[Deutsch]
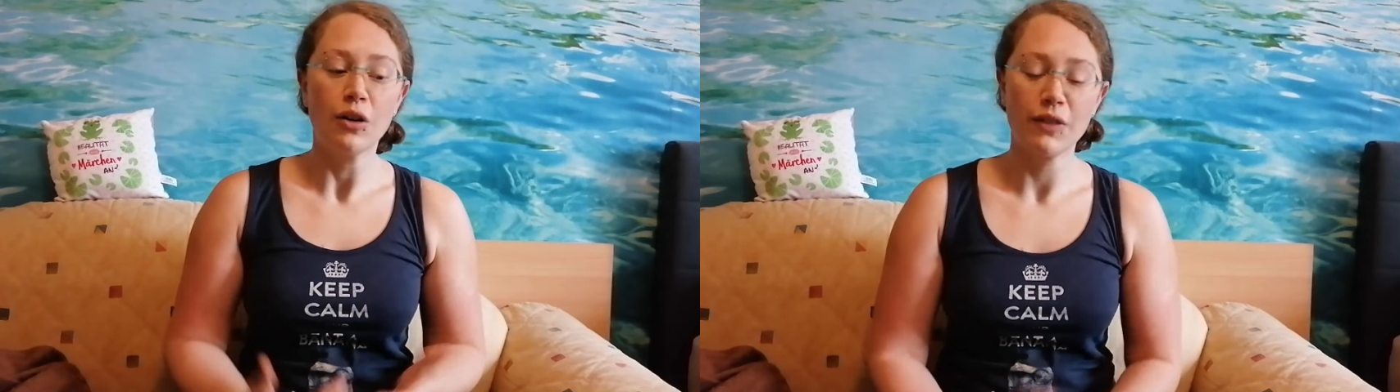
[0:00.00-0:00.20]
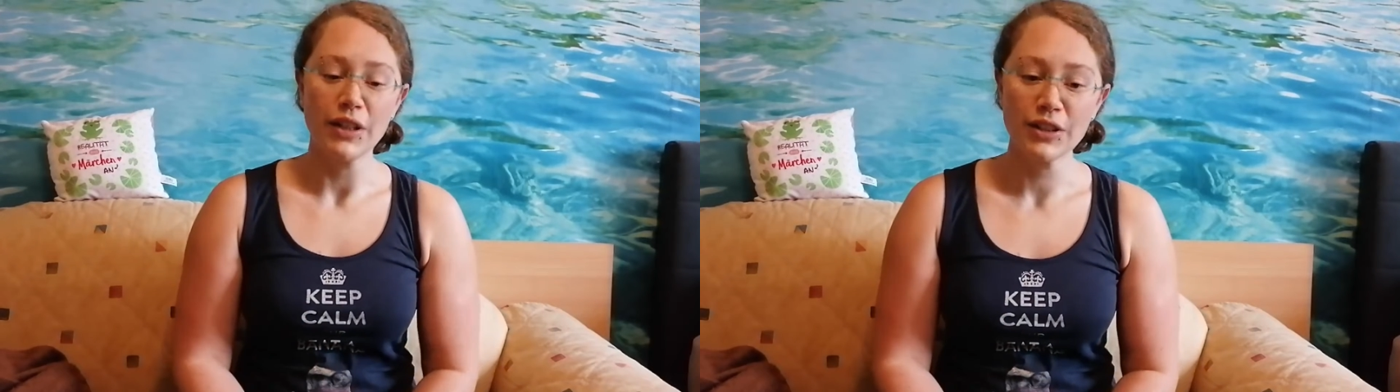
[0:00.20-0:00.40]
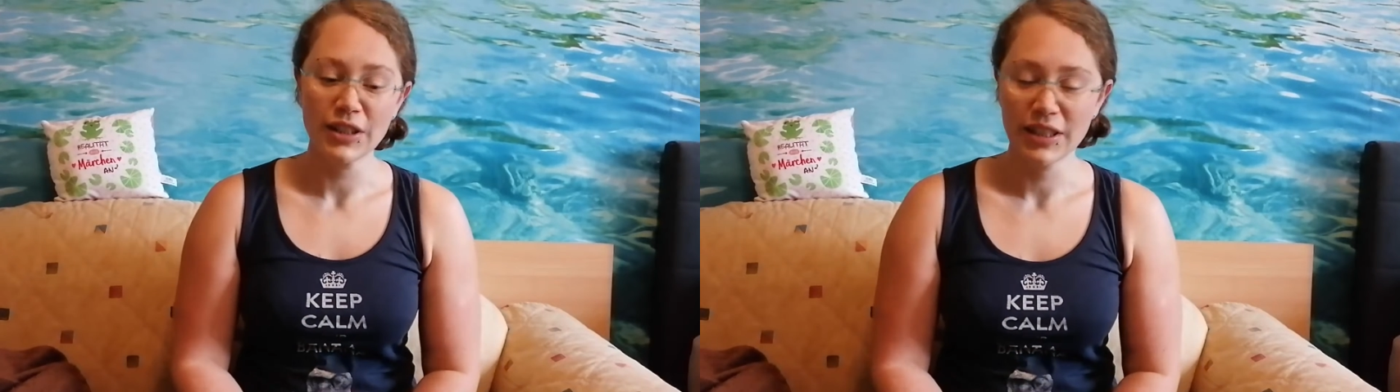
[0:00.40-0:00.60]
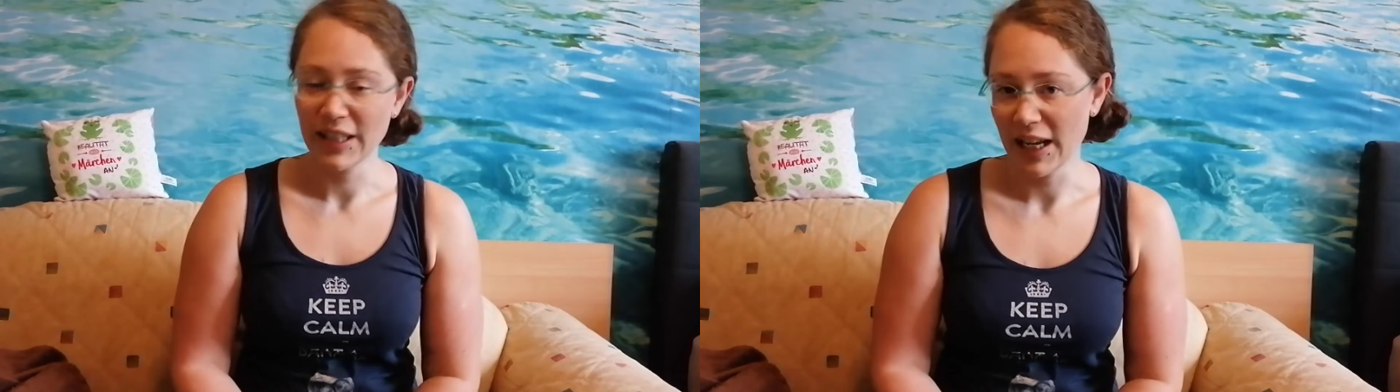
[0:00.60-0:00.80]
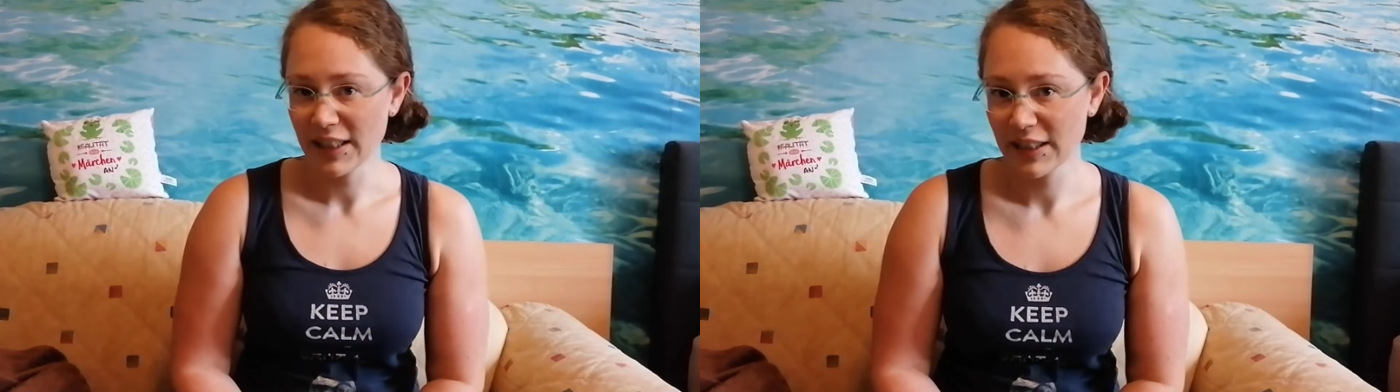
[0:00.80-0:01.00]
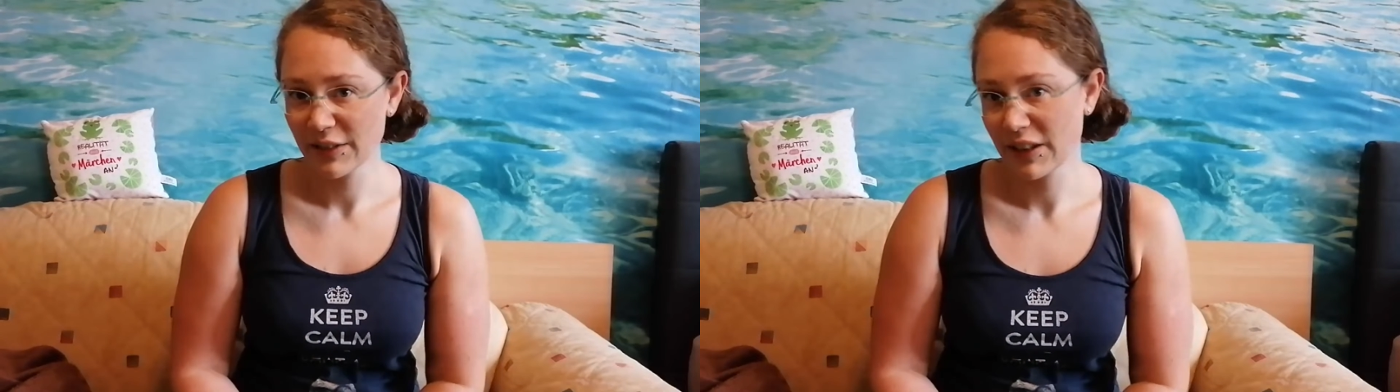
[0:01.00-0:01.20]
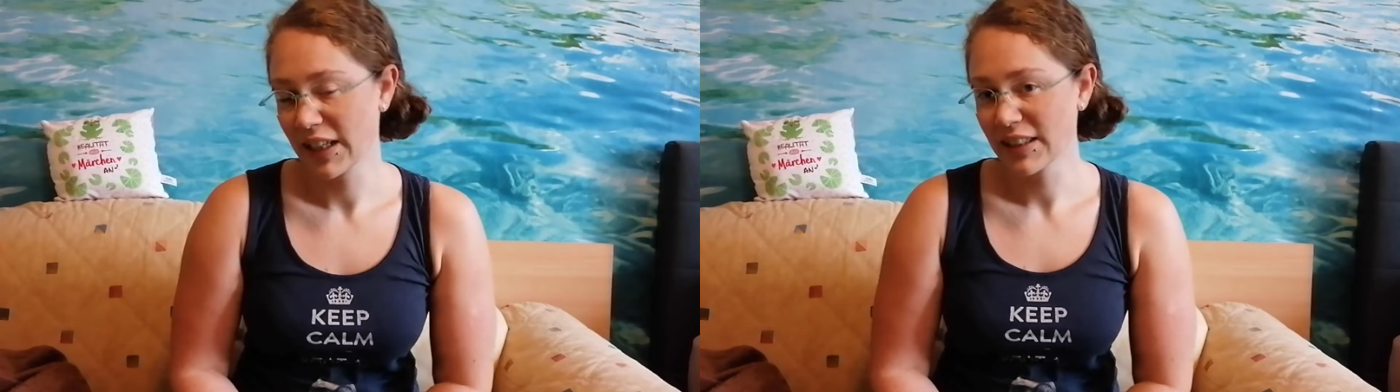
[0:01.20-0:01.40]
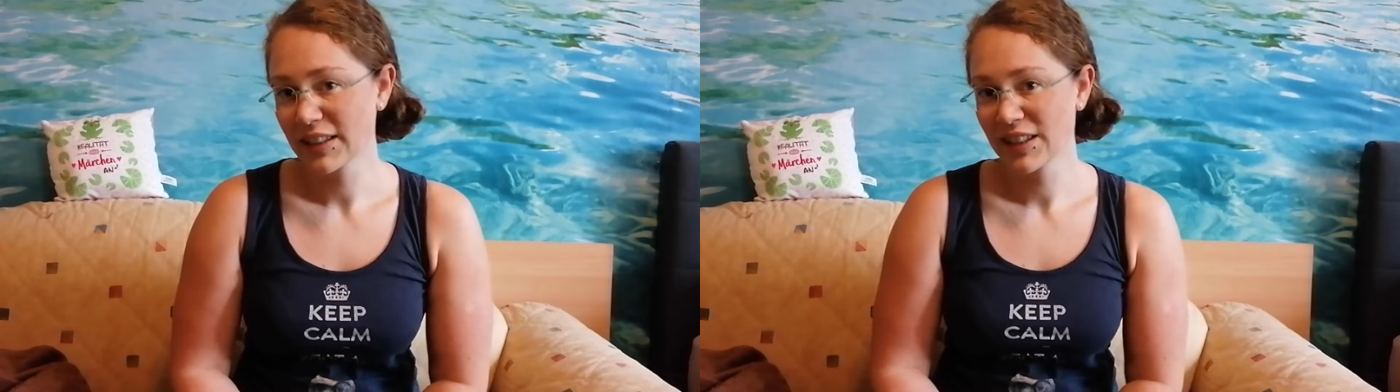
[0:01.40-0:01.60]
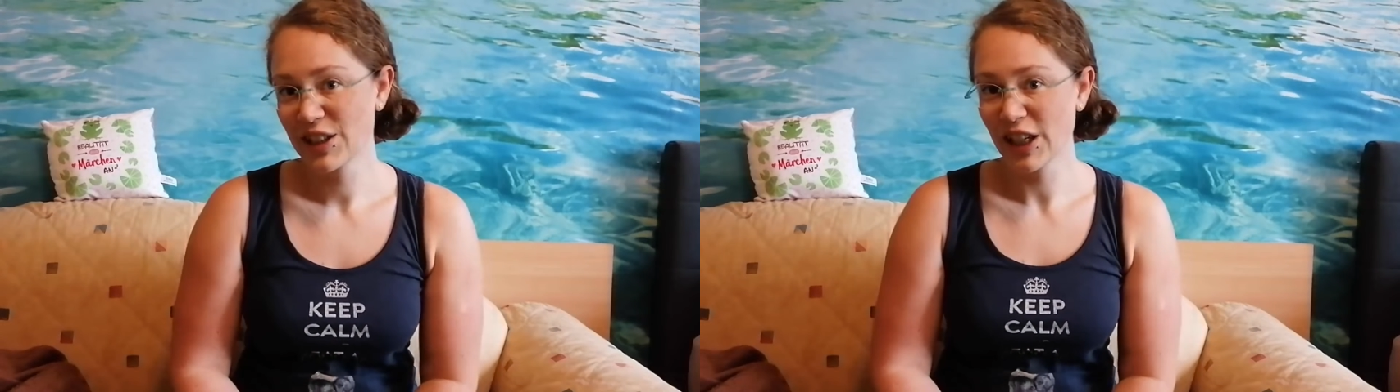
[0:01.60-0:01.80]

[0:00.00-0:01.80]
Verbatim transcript: Und wenn du es noch nicht hast, nicht vergessen,